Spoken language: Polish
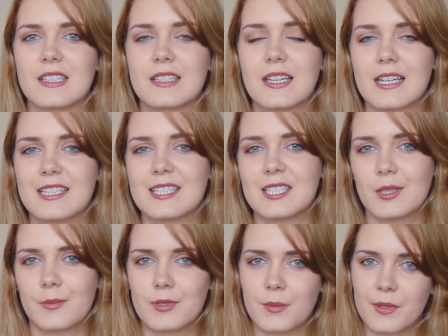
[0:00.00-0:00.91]
Teraz
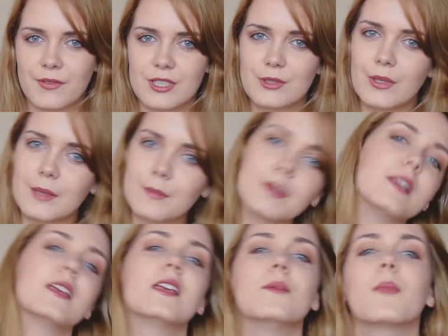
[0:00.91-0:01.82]
się przeprowadziłam
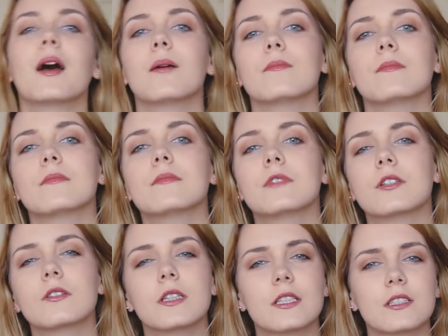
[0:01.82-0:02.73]
i mam
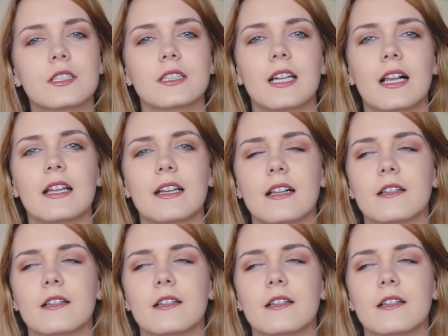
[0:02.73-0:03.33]
troszeczkę dalej,